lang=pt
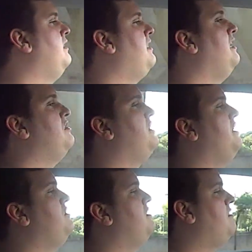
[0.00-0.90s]

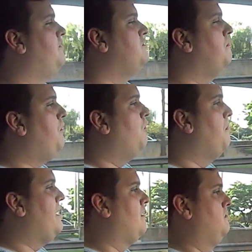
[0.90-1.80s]
inteligente, talvez um
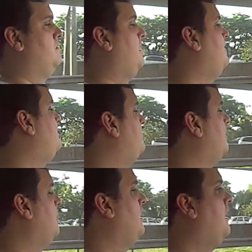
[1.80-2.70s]
pouco menos, mas
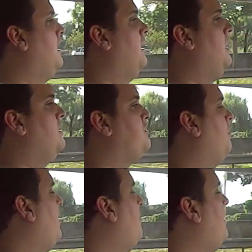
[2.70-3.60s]
acho que é o carro